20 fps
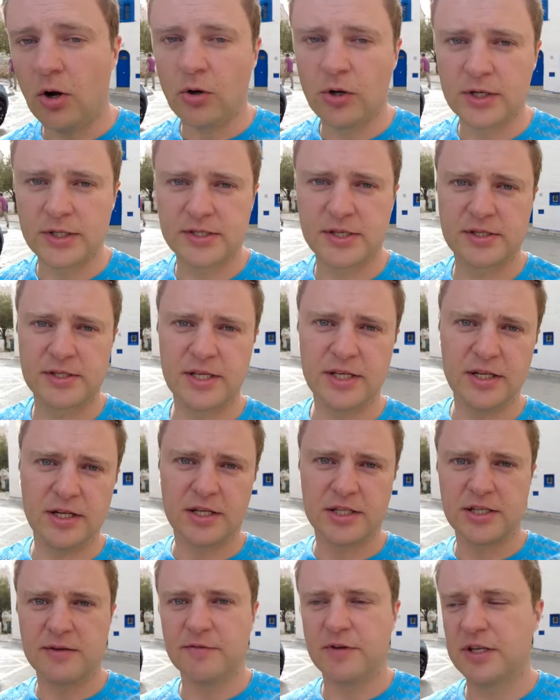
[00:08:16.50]
Auch ist es je
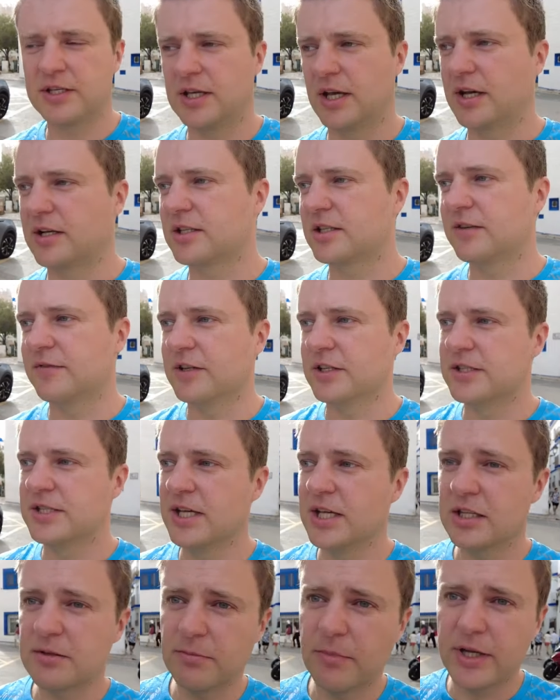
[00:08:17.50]
nachdem, welche
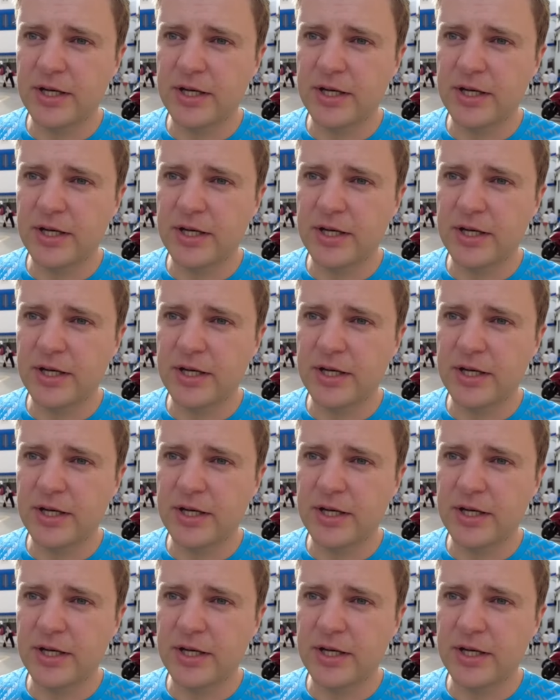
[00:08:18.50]
Aktivität